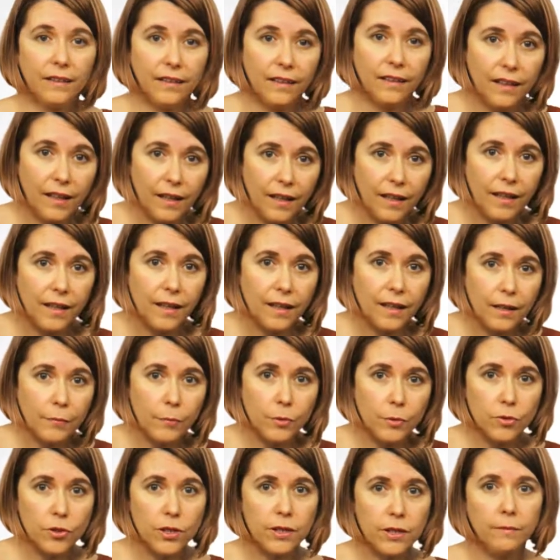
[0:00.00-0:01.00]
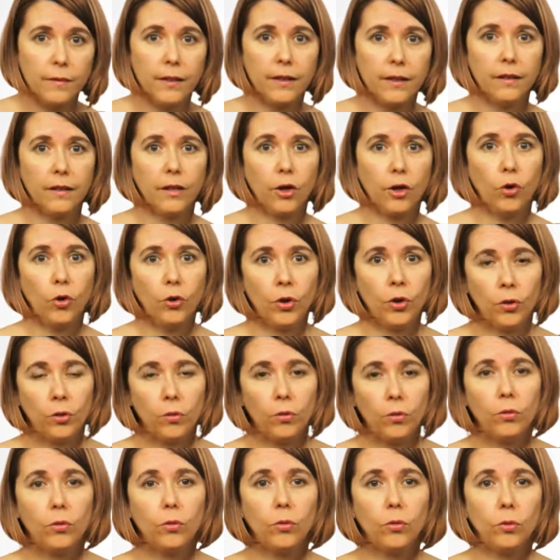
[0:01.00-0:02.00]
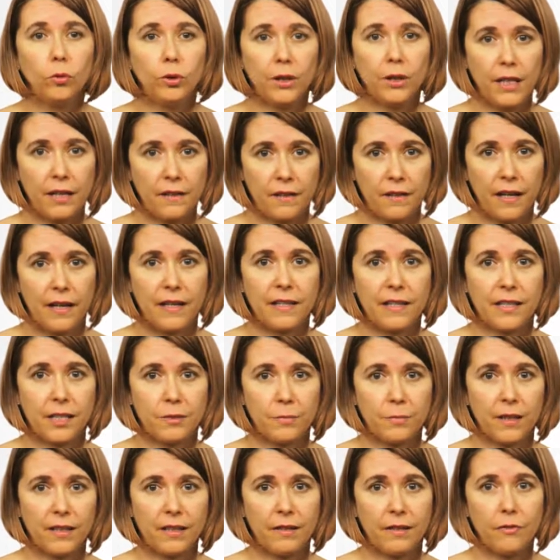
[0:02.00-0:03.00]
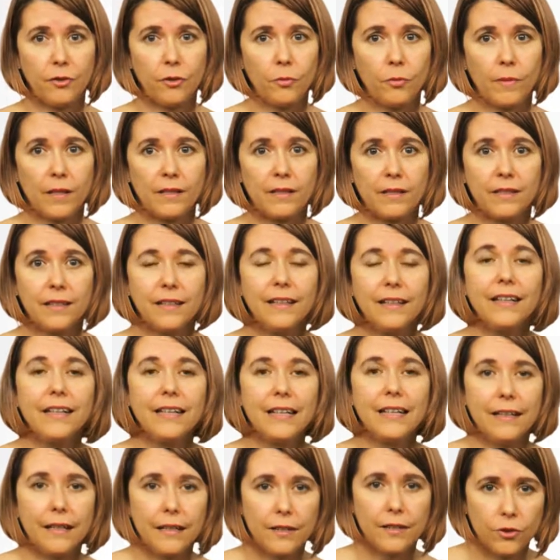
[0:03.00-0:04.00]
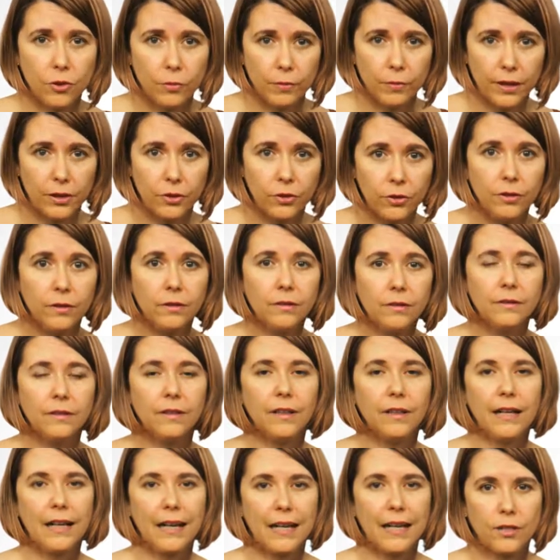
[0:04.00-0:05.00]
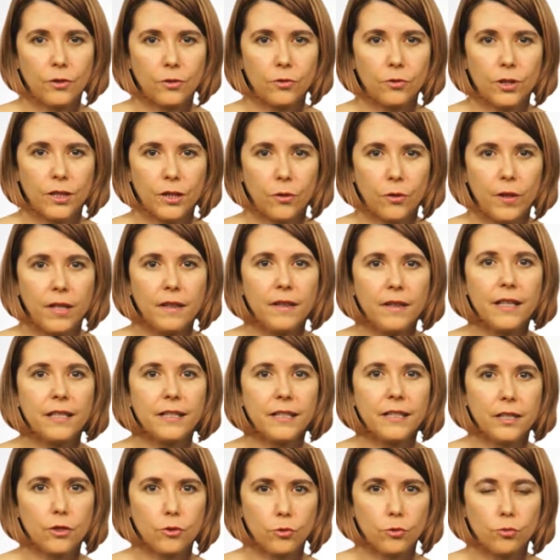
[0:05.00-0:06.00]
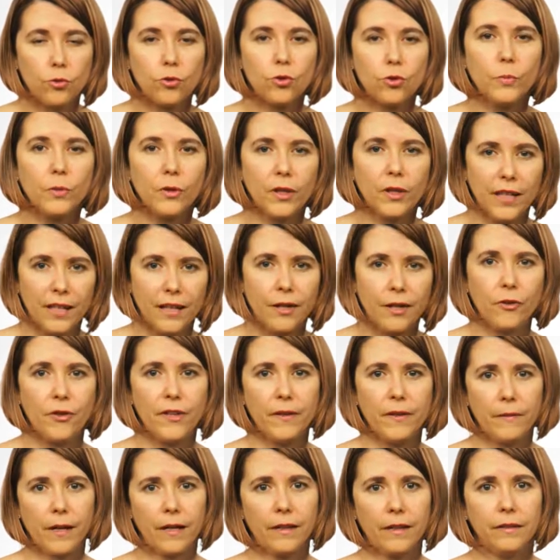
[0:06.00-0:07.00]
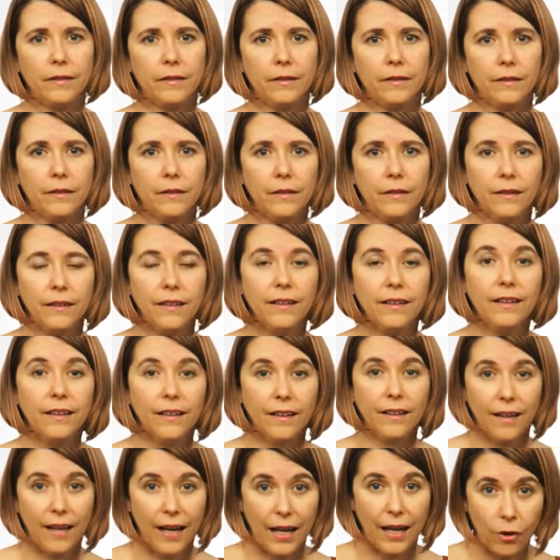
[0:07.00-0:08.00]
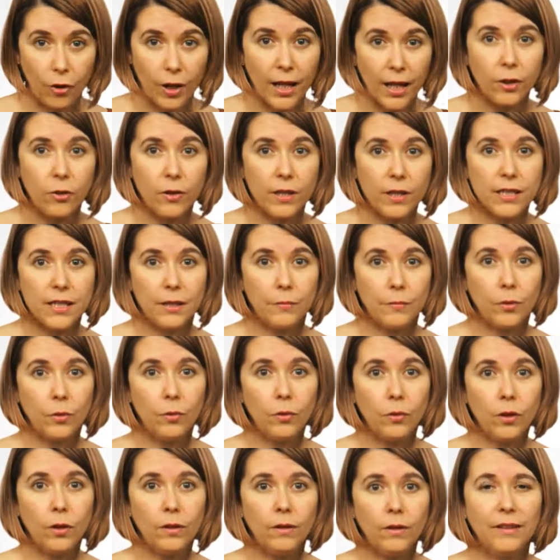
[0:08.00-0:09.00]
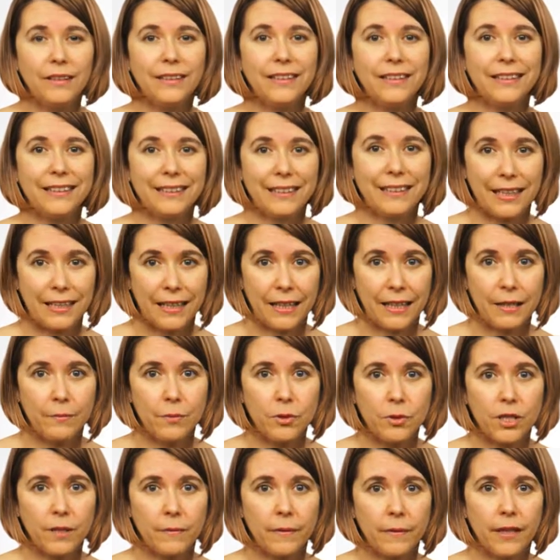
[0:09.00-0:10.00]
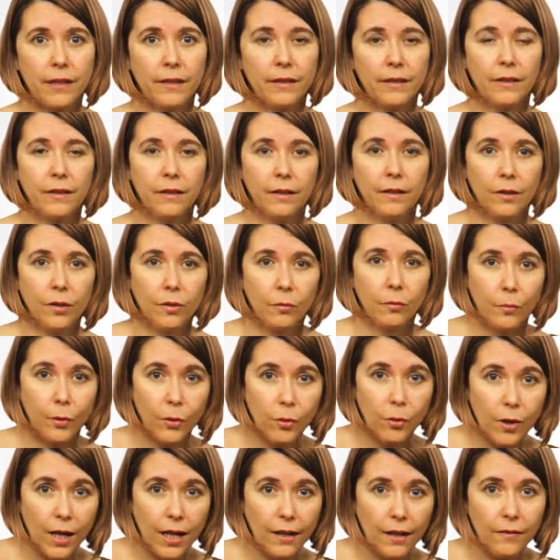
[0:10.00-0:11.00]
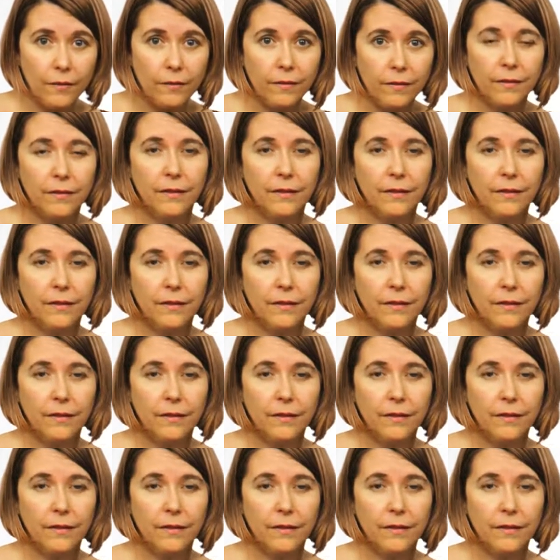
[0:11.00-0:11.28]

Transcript: qué era posible o no utilizar en esas plataformas y sobre todo las consecuencias que su uso podía conllevar. A lo largo de este módulo trataremos de ver, por un lado,